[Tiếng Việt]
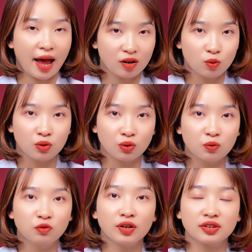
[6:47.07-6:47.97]
ăn uống
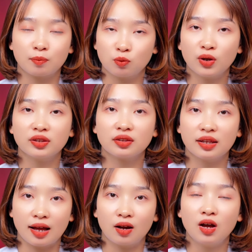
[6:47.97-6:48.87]
đúng và tập luyện
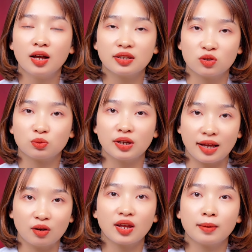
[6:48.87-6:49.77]
thể dục thể
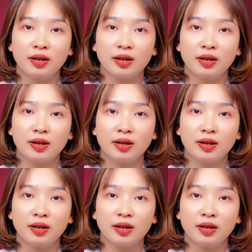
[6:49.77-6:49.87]
thao thêm